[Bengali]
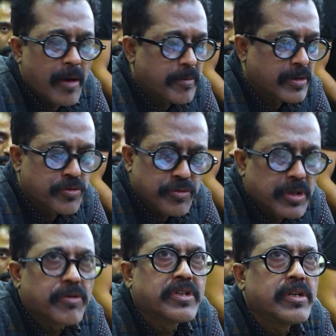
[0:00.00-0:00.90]
আমরা
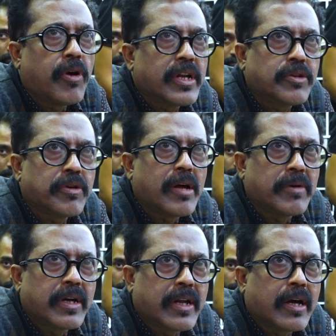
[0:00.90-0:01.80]
শুটিং করছি হঠাৎ করে
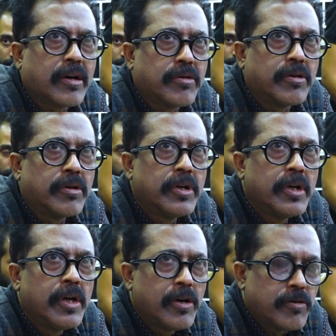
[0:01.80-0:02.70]
আমাকে ডাকা হলো
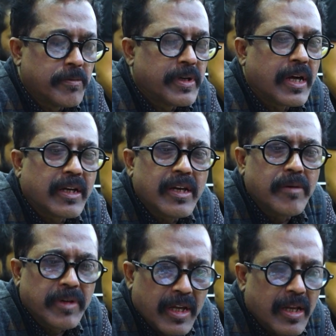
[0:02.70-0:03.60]
ভবনে ডাকলেন
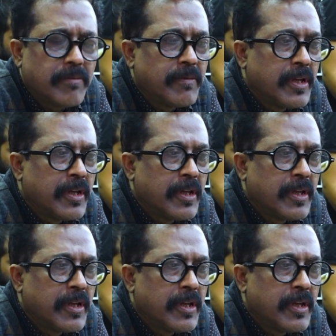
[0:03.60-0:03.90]
আমি গেলাম